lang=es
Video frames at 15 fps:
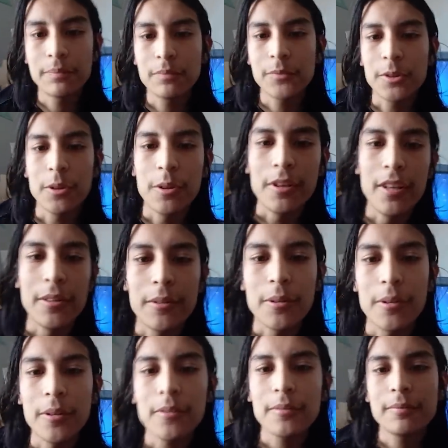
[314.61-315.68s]
soy
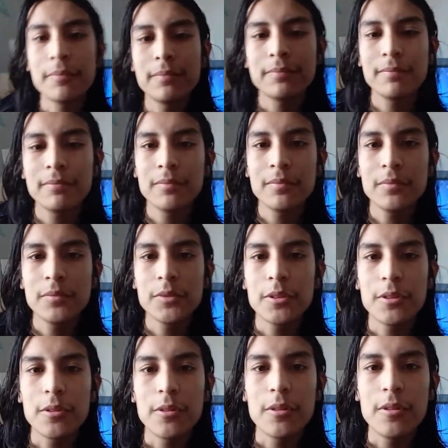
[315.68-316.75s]
Antonio.
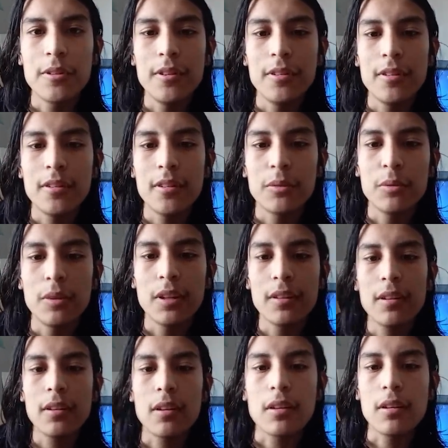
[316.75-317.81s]
Soy estudiante
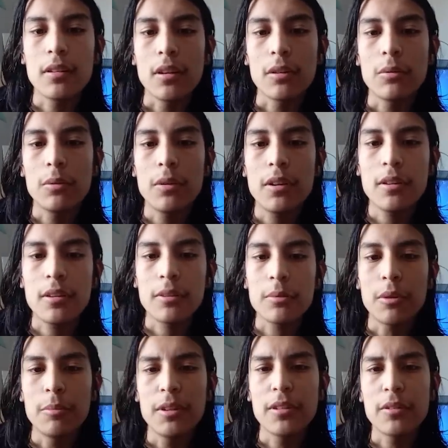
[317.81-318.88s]
de arquitectura,
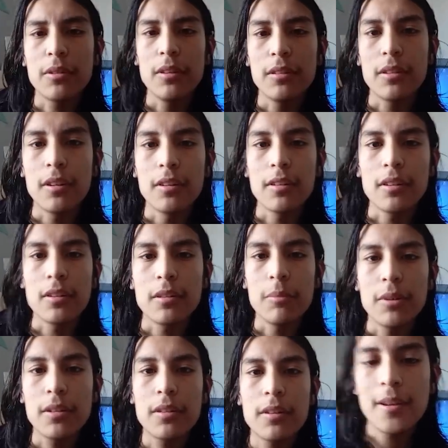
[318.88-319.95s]
actualmente estoy en tercer
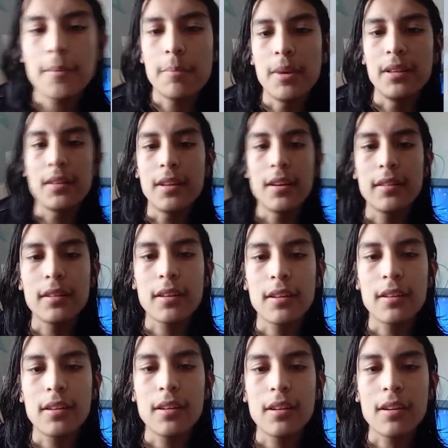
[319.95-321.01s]
semestre. Me interesa
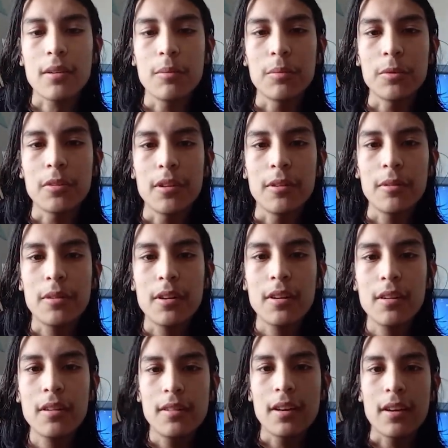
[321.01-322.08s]
ganar la computadora,
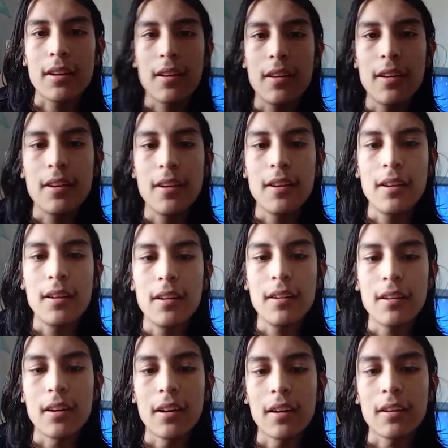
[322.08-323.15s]
ya que
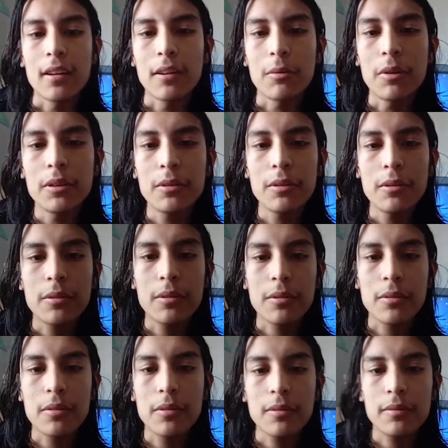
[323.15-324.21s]
la que cuento
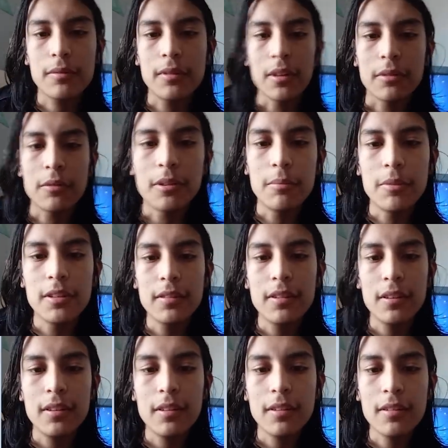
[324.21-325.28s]

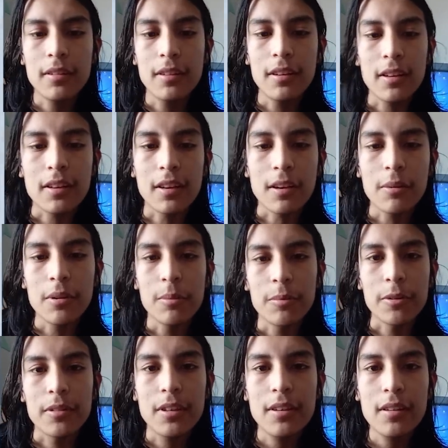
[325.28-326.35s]
actualmente es la que acabo de
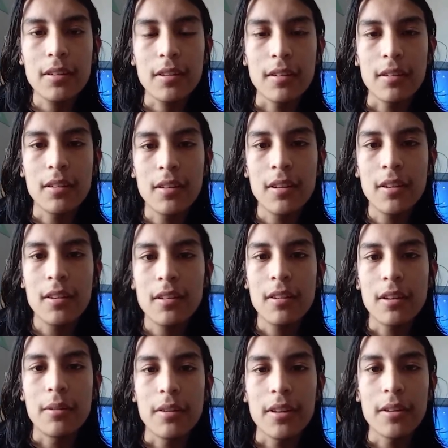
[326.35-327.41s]
mostrar y la
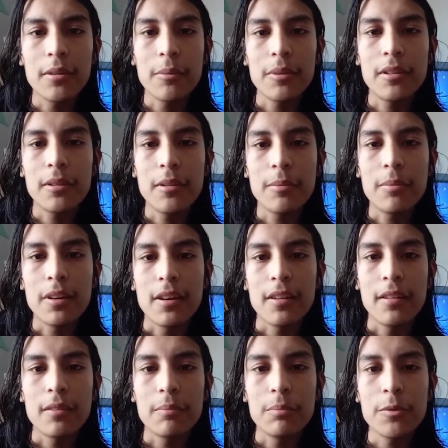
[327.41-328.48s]
verdad no me sirve para
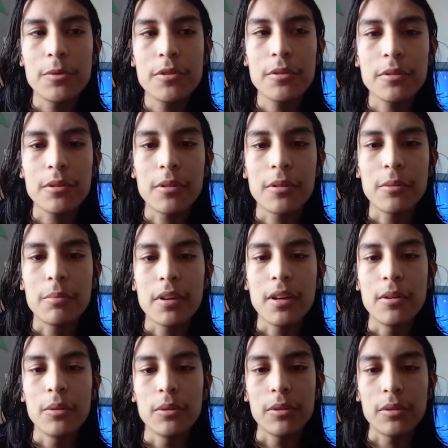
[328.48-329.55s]
mucho, solo para
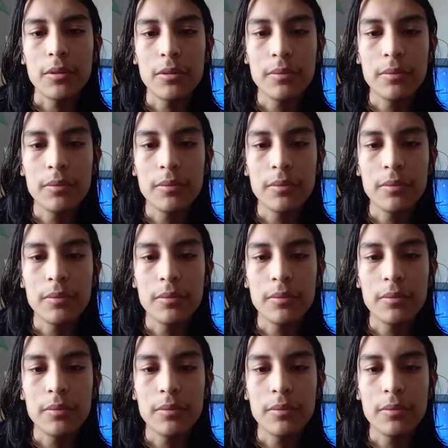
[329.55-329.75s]
los